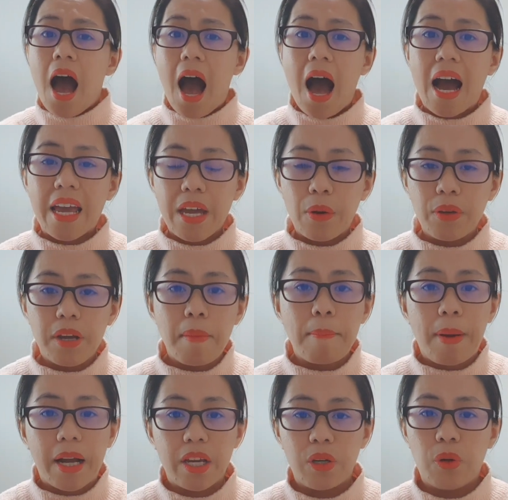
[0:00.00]
ayaw ng
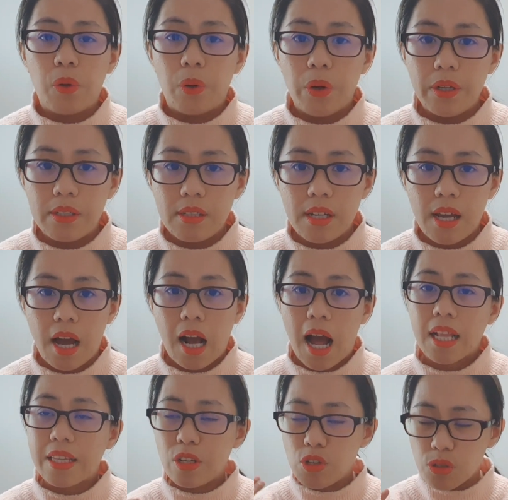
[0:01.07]
Panginoon, ang
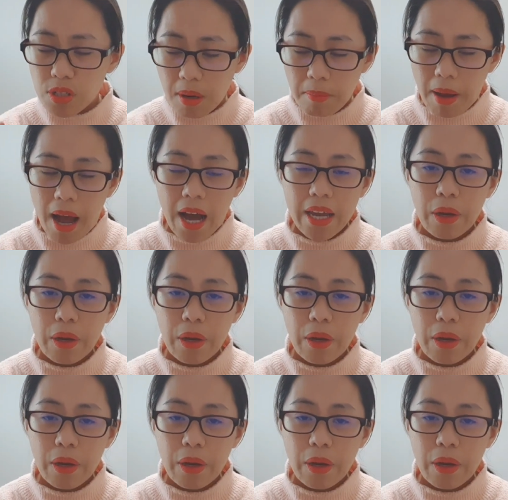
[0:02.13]
ating Diyos Ama,